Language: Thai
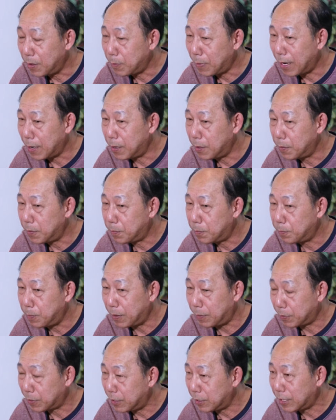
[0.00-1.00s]
ใหม่ๆ
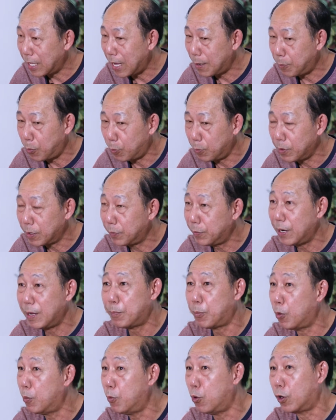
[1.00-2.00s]
เป็ดปิกิต้า ผมยังไม่
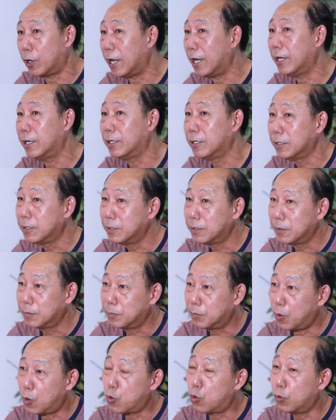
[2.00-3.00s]
ได้โปรโมทนะ
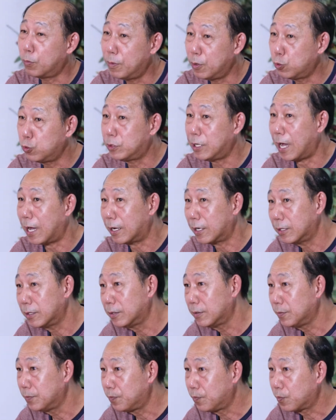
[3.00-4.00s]
เพราะคนไม่รู้จัก
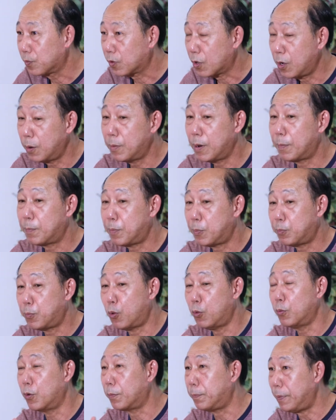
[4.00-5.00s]
ก็มาโป
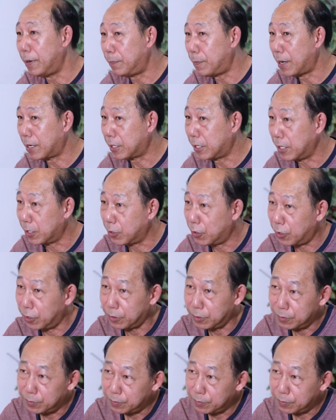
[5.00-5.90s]
รโมทเป็ดปักกิ่งก่อน